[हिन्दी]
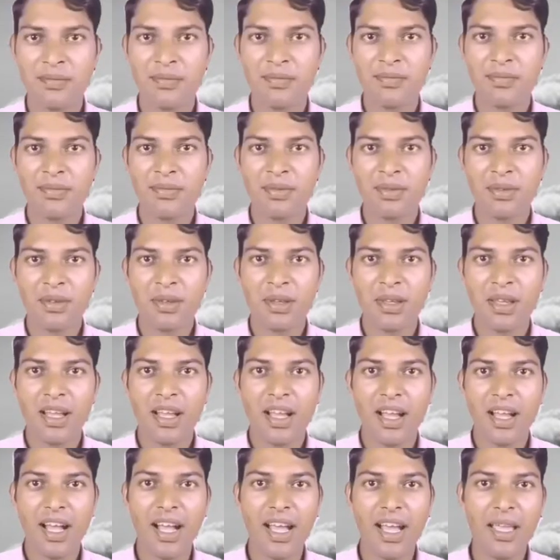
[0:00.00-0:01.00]
ये देख
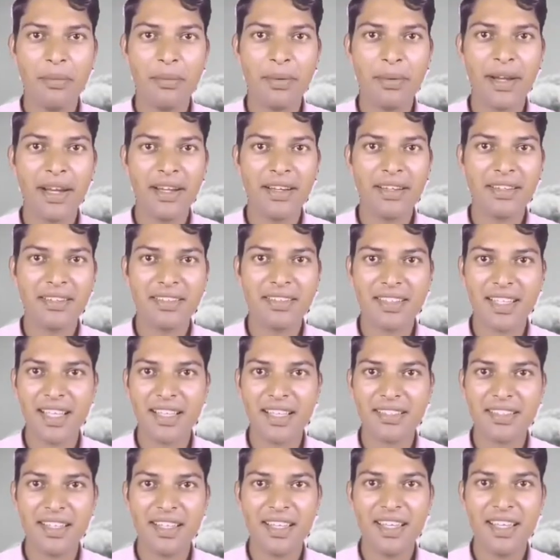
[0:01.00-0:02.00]
लीजिए ये वीडियो का
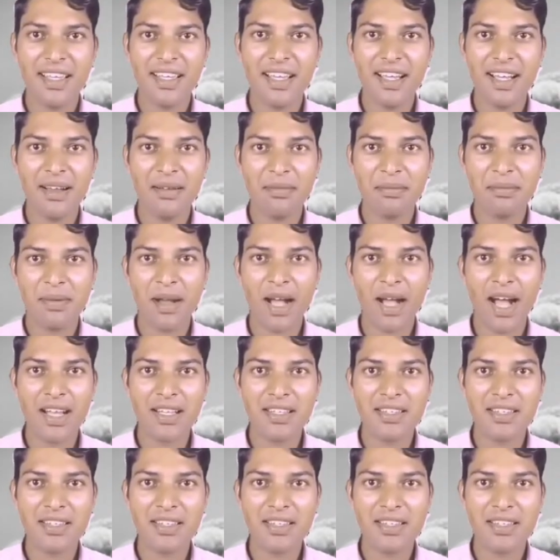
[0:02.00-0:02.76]
बैकग्राउंड चेंज हो गया